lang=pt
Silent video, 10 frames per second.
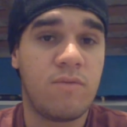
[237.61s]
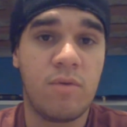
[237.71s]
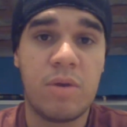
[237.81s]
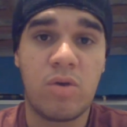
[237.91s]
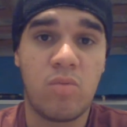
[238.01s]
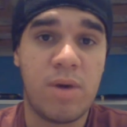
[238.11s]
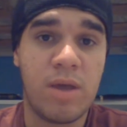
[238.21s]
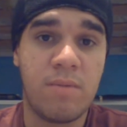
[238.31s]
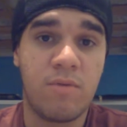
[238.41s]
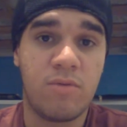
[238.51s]
Foi meio que uma
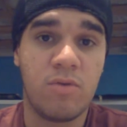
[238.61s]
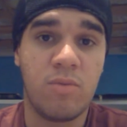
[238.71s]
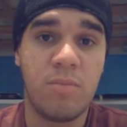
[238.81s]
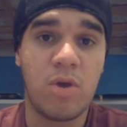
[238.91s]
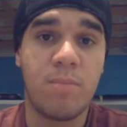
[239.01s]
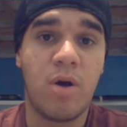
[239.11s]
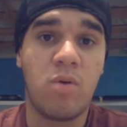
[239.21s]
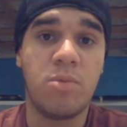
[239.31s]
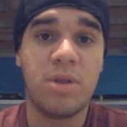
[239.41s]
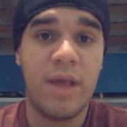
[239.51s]
sobrou meio que uma
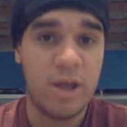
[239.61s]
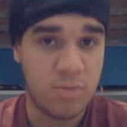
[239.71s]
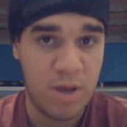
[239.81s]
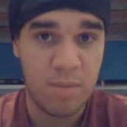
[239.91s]
comunidade, uma